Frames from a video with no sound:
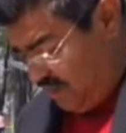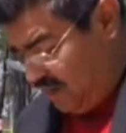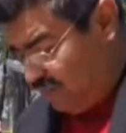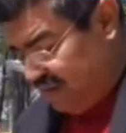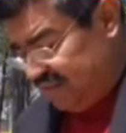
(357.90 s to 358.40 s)
y
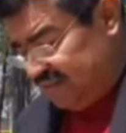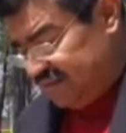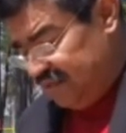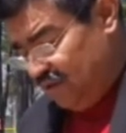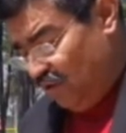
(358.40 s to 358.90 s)
el
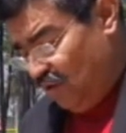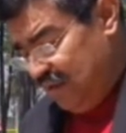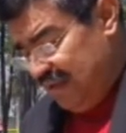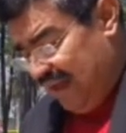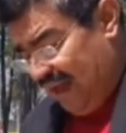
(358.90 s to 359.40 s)
45,
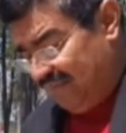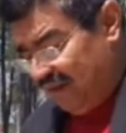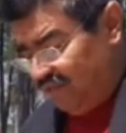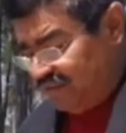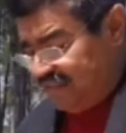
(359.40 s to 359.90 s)

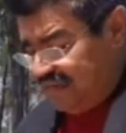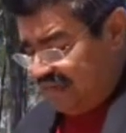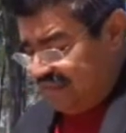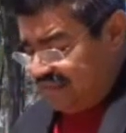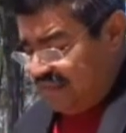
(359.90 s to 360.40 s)
hablando
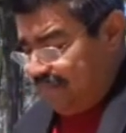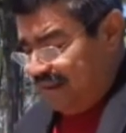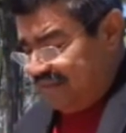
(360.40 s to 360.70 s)
acerca de estas